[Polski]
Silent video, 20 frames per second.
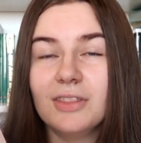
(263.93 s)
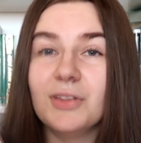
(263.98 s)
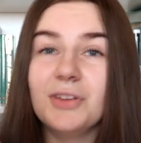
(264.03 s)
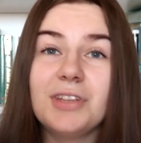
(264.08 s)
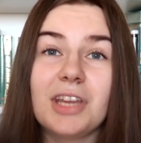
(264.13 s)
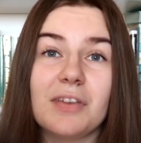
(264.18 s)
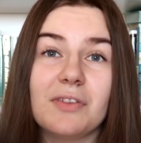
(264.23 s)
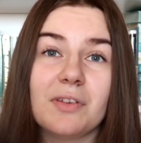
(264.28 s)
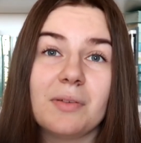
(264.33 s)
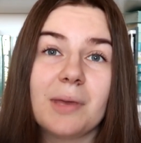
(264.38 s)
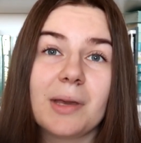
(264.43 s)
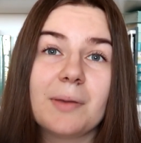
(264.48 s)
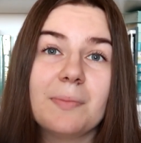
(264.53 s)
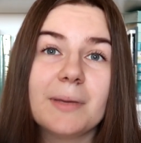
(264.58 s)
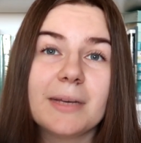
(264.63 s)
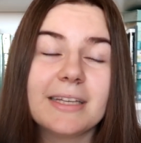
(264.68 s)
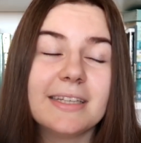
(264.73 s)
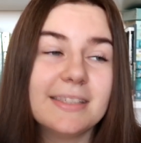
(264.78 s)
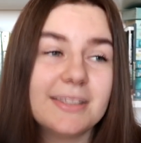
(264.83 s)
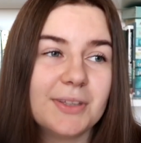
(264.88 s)
no nie wiem,
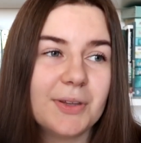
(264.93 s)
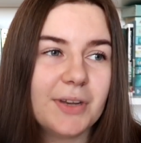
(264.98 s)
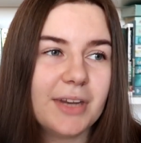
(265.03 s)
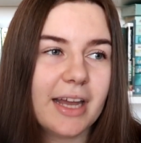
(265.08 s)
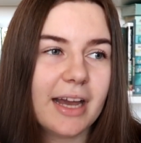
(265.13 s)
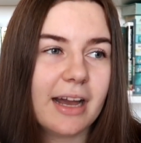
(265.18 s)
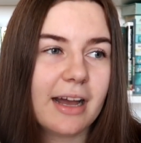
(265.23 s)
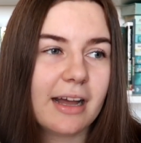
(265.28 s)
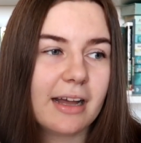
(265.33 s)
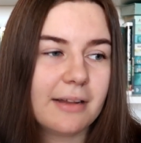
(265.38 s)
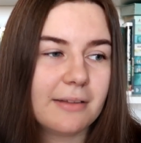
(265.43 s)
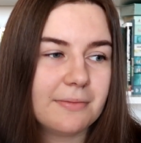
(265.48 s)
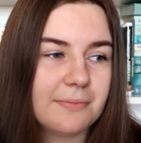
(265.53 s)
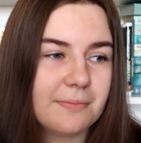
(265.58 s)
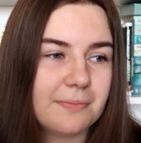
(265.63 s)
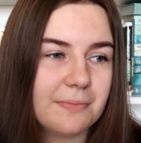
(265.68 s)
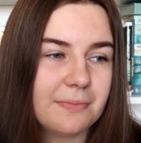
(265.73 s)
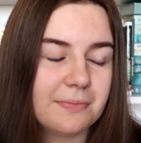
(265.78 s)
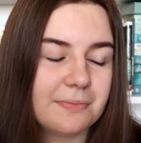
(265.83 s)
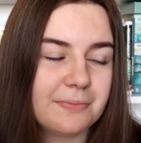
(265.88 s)
jakby historia
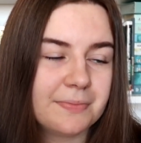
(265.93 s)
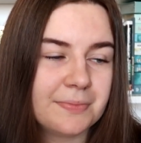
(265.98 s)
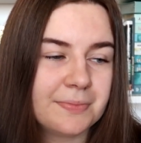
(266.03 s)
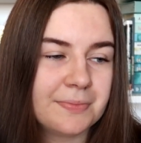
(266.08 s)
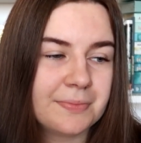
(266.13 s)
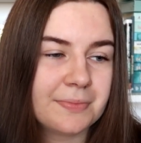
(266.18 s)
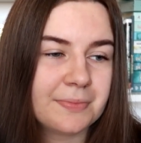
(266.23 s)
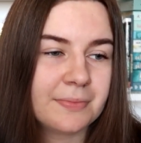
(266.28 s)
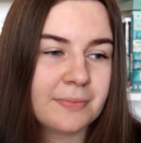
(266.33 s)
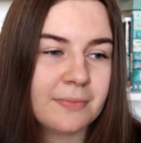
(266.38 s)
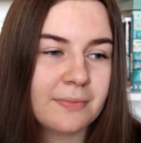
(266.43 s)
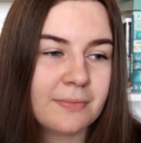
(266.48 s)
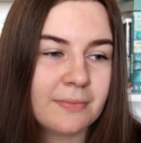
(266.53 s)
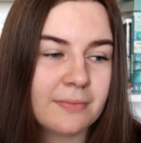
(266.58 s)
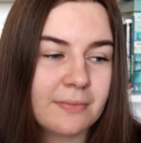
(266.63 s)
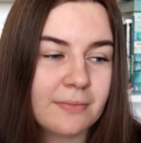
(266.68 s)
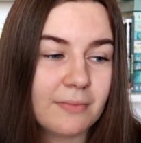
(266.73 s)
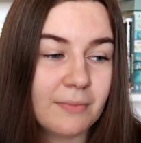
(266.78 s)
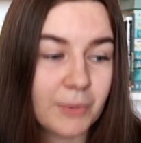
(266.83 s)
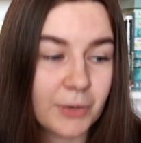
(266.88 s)
mm,
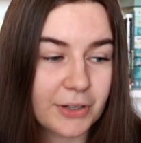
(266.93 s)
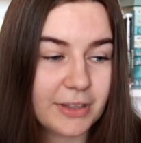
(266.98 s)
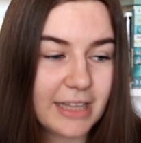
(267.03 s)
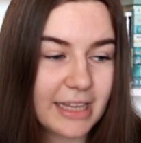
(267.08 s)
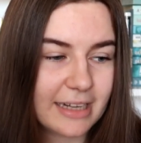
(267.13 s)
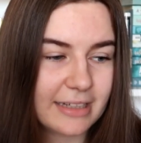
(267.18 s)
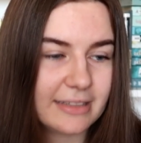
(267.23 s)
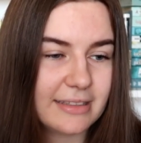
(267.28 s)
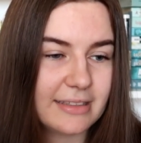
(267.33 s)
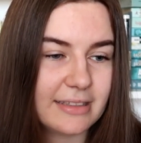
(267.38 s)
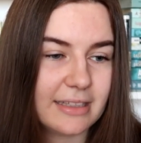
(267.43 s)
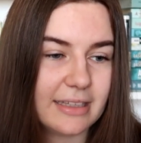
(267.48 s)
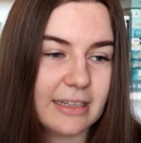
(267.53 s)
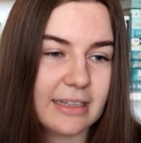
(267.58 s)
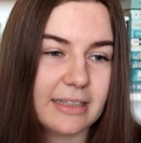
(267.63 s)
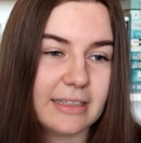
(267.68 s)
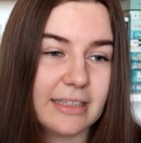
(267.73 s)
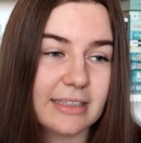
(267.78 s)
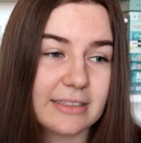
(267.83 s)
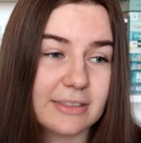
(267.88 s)
mordercy
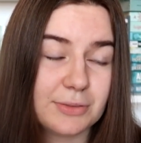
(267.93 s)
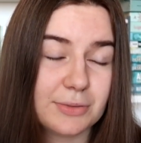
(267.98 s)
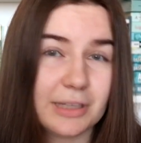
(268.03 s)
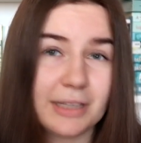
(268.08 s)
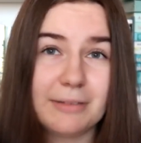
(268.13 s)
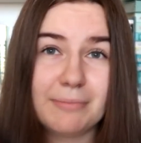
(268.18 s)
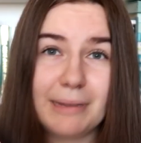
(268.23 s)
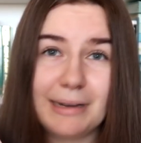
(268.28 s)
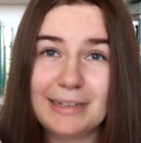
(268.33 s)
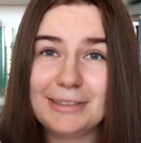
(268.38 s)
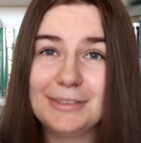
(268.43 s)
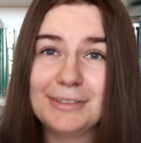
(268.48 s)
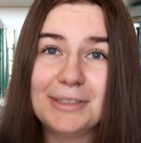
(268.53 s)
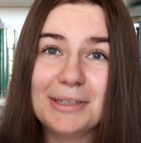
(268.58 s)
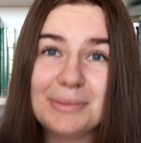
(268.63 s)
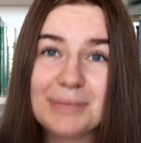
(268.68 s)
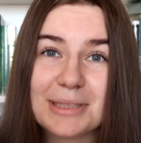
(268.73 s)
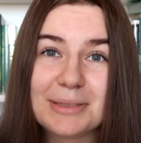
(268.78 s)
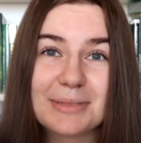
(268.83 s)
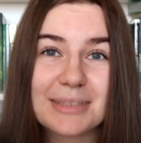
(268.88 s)
jest tutaj bardzo
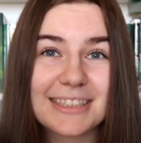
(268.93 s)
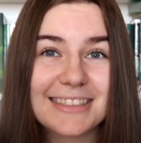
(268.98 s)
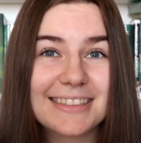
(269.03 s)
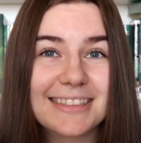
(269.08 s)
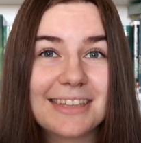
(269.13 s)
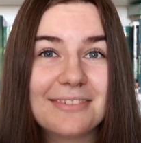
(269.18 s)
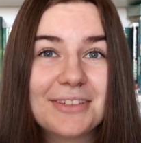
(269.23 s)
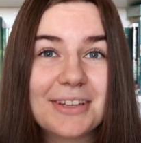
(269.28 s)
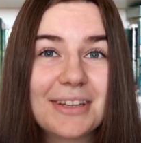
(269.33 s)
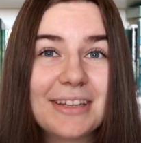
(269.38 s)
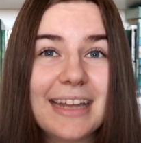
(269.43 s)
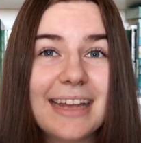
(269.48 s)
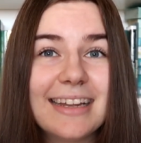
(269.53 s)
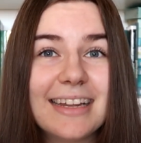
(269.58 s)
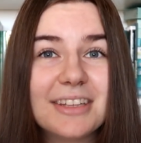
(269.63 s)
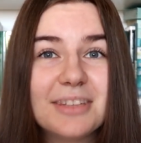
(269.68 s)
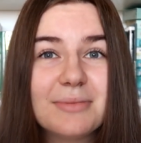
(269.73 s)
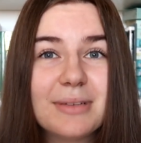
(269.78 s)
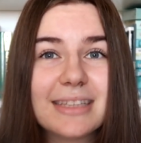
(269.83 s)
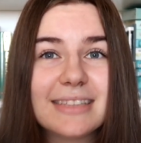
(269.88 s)
dobrze przedstawiona,
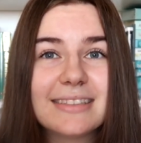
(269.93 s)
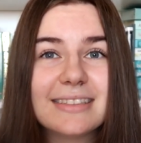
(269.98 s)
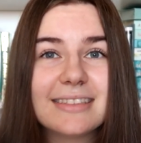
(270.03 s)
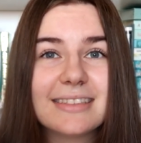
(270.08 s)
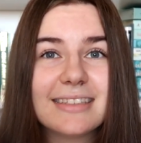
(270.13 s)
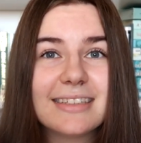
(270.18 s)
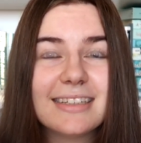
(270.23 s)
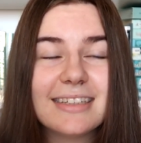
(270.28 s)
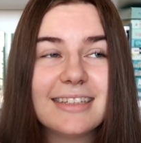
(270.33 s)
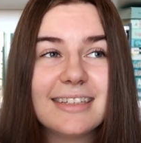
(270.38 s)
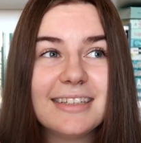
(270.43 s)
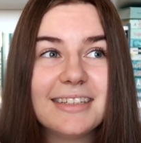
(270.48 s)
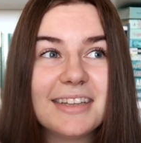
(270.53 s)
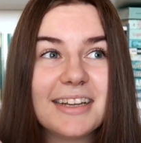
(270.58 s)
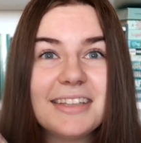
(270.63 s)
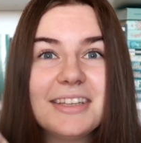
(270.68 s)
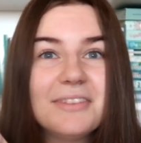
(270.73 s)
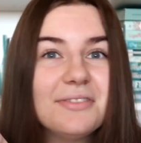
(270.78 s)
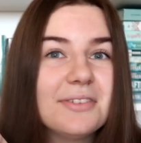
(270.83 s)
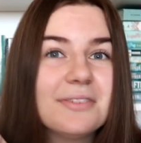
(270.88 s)
natomiast
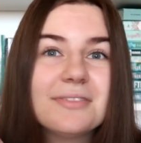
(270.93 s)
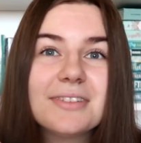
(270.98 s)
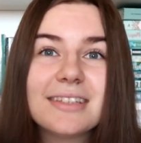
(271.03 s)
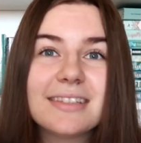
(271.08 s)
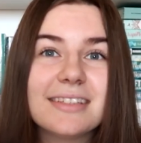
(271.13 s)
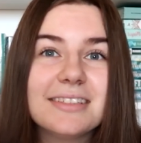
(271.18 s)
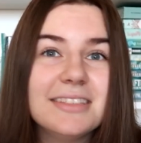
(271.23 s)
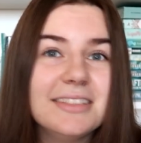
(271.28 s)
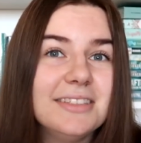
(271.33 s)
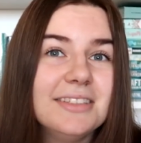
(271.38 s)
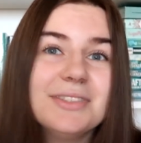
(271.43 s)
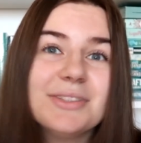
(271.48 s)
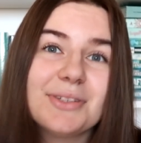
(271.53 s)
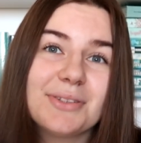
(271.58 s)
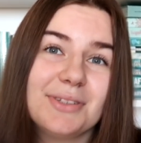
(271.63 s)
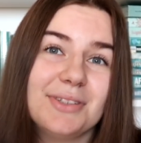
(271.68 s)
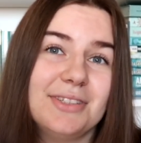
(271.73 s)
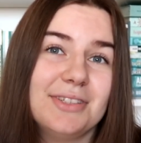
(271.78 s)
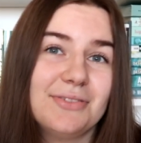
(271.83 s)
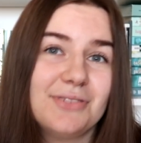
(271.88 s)
ja nie wiem w zasadzie nic o
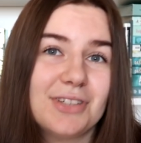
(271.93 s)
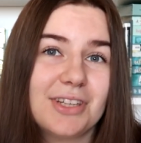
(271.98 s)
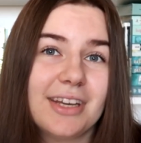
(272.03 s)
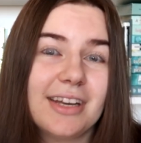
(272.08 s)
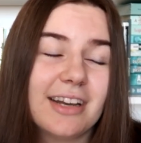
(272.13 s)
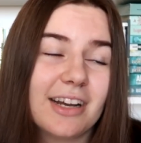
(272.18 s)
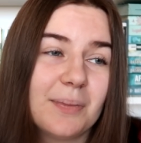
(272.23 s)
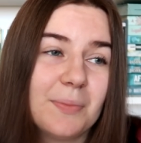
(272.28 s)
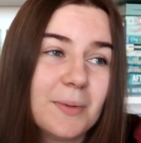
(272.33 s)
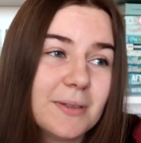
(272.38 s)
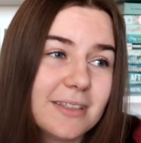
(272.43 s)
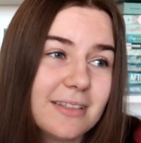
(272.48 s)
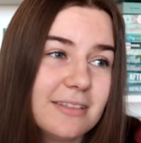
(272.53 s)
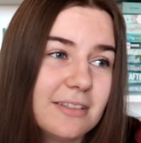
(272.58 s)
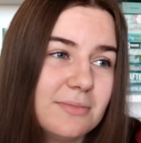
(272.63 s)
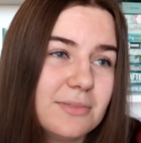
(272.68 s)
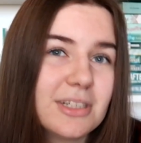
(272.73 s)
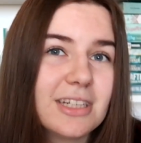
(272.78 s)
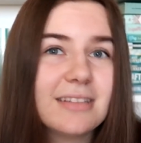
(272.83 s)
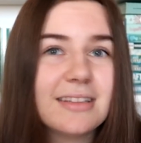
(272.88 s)
tych dziewczynkach, poza
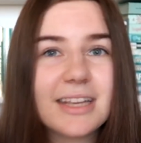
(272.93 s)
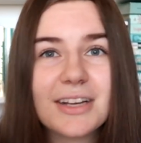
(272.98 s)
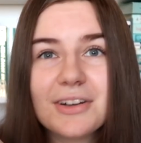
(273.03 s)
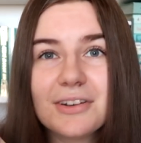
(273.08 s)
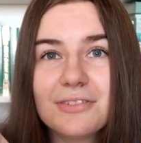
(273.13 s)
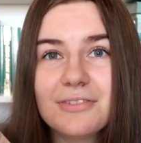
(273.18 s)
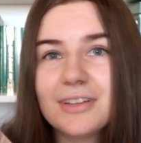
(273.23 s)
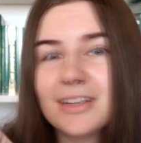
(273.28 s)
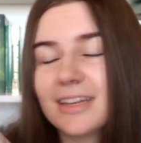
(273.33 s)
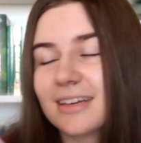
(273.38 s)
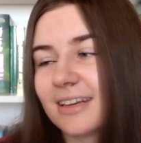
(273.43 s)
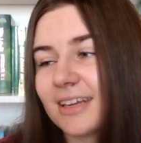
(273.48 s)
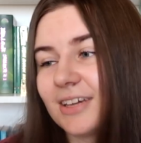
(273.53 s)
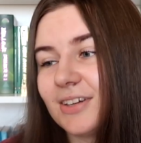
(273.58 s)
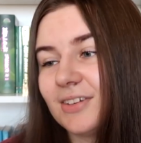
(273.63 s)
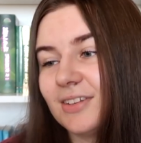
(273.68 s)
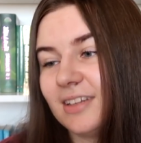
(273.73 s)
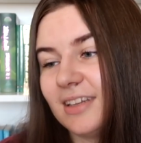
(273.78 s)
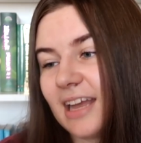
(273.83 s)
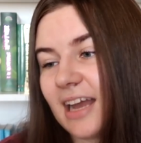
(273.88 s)
tym, że tego
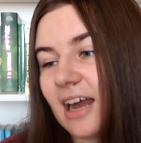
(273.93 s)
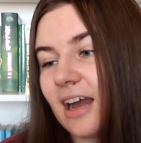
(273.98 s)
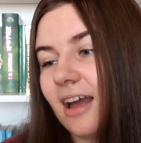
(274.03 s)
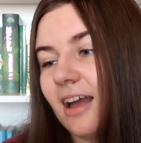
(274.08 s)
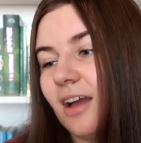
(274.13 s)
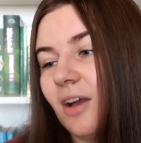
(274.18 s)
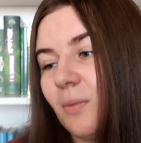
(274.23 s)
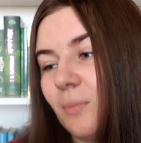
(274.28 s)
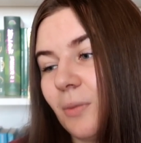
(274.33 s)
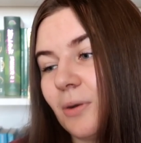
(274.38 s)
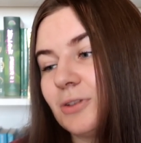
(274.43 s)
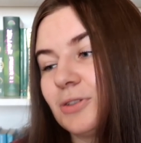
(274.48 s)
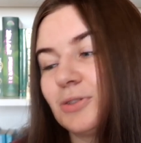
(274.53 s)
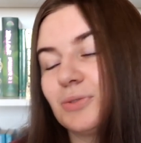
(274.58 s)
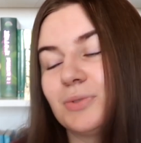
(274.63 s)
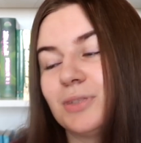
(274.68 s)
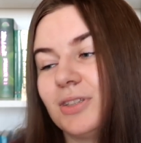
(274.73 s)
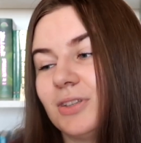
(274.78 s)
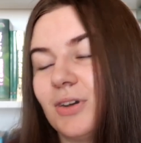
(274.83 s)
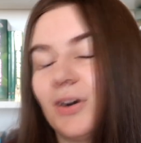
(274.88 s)
felernego dnia
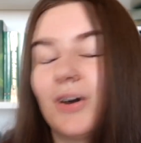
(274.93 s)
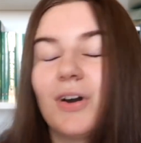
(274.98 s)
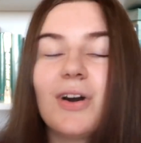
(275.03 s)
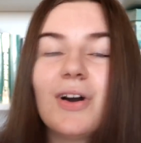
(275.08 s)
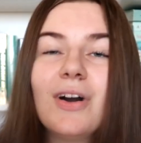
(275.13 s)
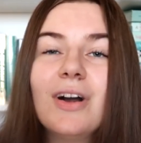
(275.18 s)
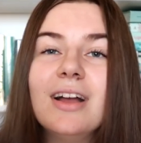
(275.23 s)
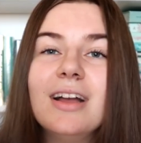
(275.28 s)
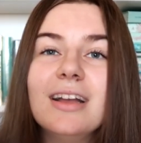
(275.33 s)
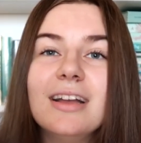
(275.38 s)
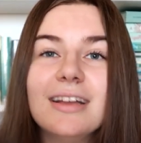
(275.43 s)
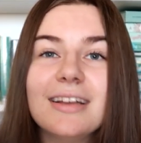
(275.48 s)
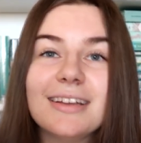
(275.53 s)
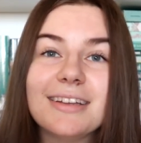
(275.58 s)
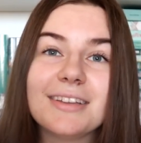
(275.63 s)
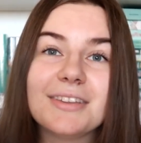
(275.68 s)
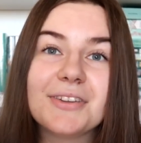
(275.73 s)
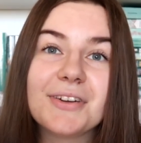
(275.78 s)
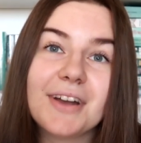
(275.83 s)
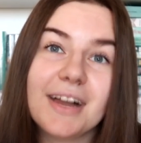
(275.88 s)
poszły do,
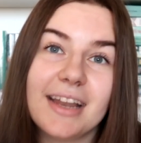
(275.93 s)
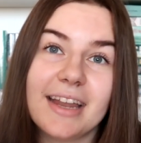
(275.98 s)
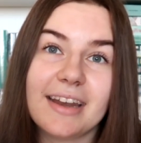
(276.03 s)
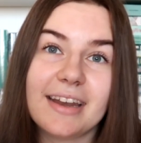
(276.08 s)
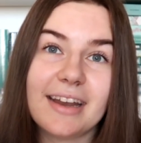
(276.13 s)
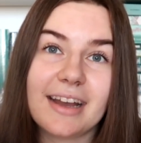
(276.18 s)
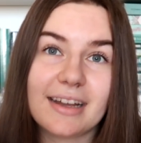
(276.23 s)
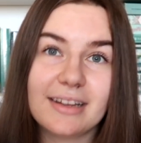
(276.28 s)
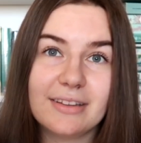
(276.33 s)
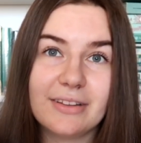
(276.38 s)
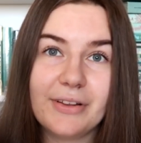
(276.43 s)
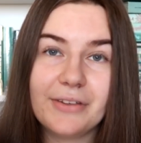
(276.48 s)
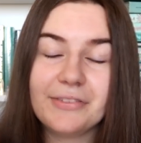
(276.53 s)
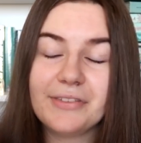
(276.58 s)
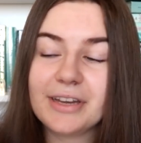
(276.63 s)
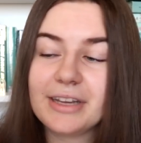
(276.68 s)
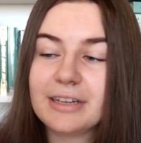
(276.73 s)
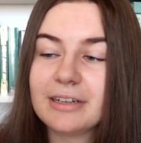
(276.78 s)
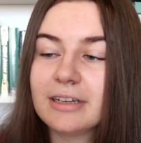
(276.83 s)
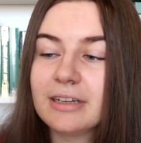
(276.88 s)
y, do galerii
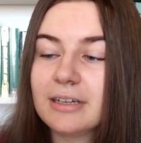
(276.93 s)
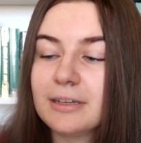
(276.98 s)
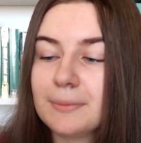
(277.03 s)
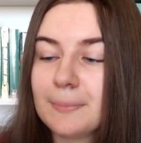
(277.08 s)
handlowej.